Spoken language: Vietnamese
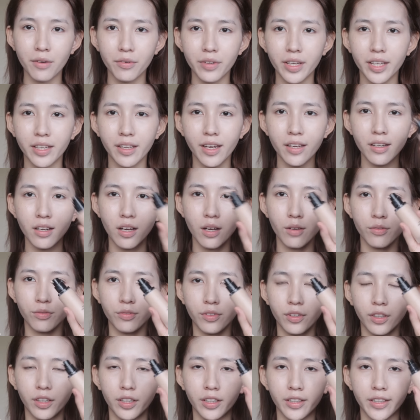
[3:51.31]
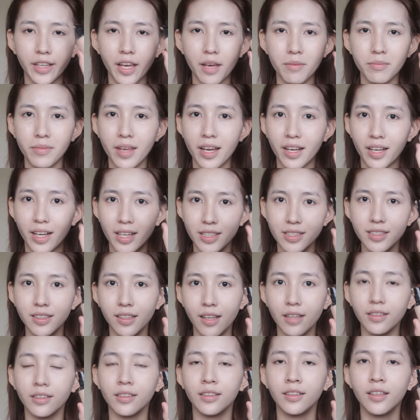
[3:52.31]
Diary kết hợp với kem nhà
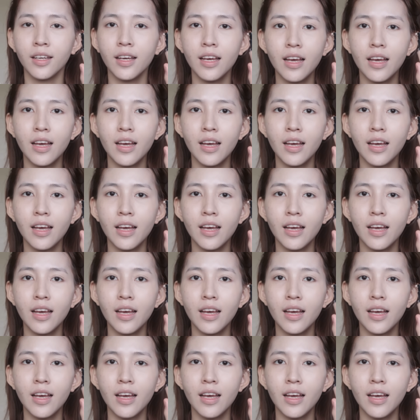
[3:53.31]
Castlan